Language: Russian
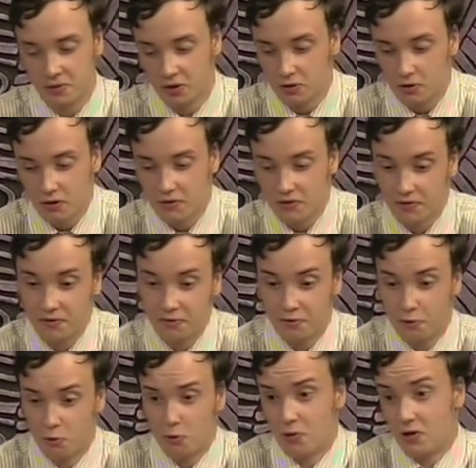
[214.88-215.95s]
Владимир Ток, Ток в
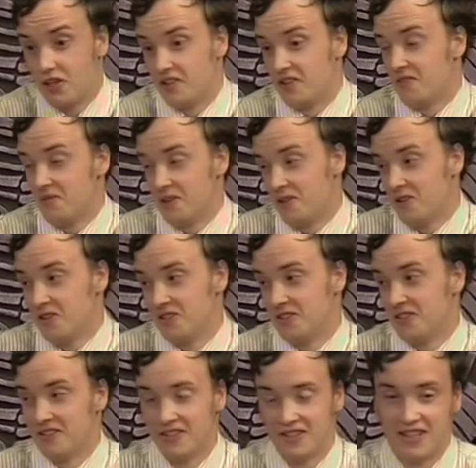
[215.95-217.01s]
тоже. гугле наберете.
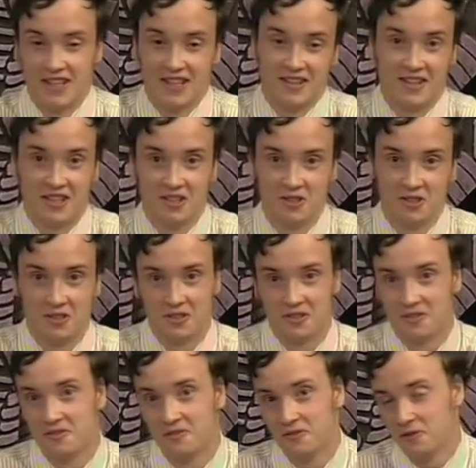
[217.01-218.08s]
Да, да все найдете.
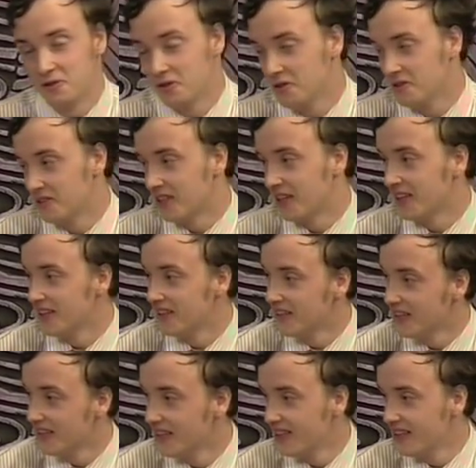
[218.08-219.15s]
появляется. Все
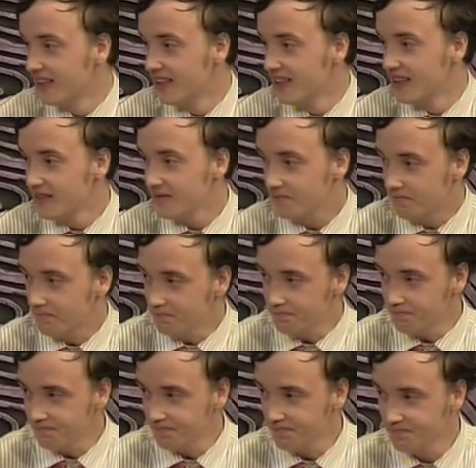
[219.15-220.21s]
Хорошо, Майя, а вот
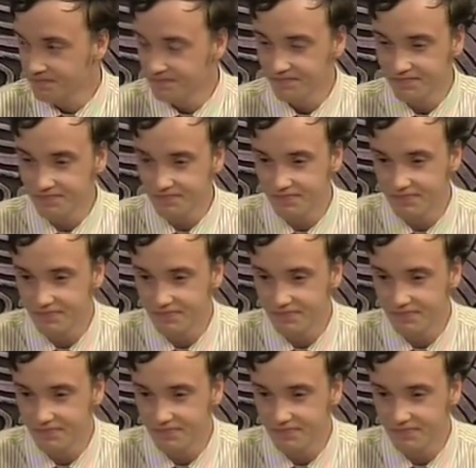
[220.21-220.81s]
вы э, к